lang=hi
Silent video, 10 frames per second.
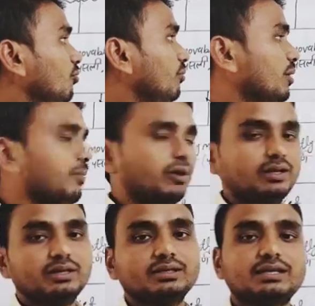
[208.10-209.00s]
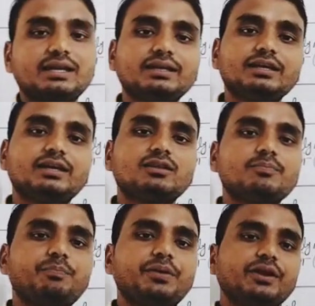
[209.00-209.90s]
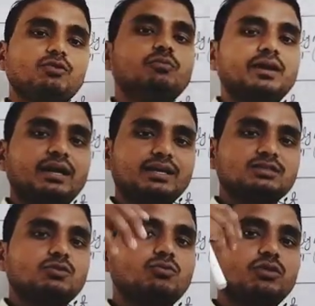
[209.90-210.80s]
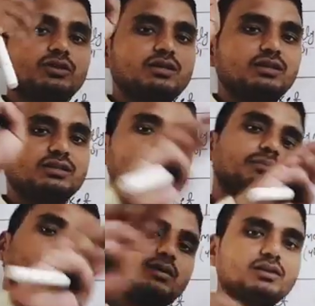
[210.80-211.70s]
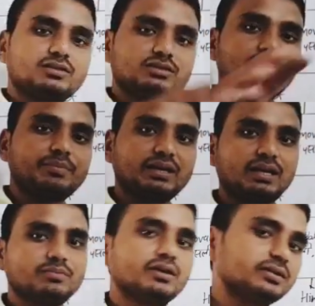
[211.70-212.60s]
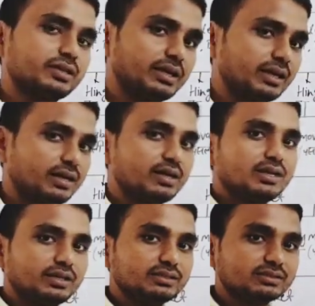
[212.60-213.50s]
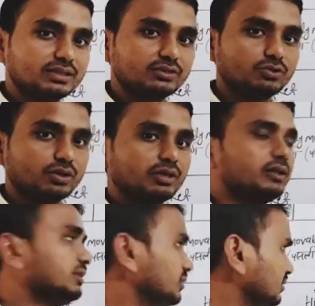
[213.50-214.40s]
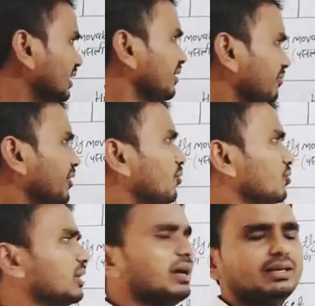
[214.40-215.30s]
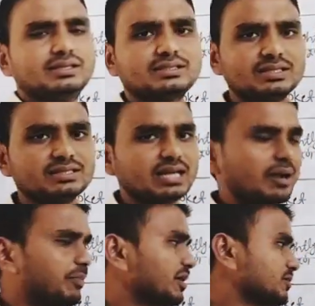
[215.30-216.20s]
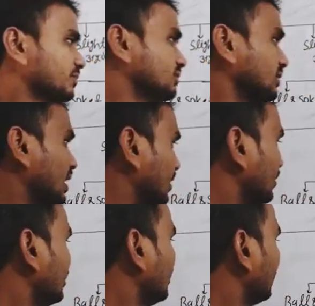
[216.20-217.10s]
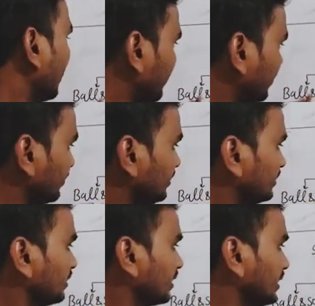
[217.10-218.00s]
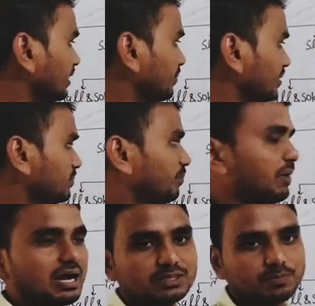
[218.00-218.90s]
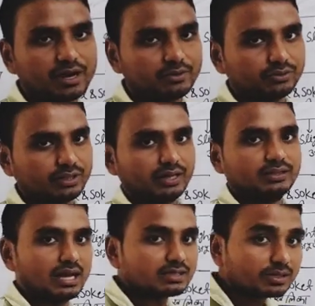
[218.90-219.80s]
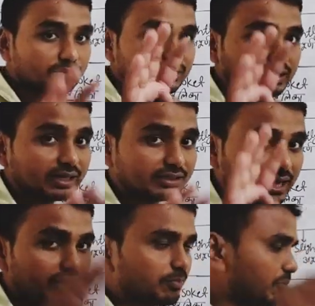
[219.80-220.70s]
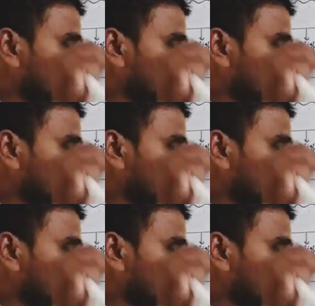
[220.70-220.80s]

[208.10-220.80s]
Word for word: मूवेबल यानी ये एकदम फ्री घूमेगा इसको कोई दिक्कत नहीं अपने हर दिशा में काम करते रहेगा इसके जो है यही मेन होता है इसके चार पांच चार आपके लिख दिया गया यहाँ पे पांच पार्ट होता है ध्यान समझिएगा यही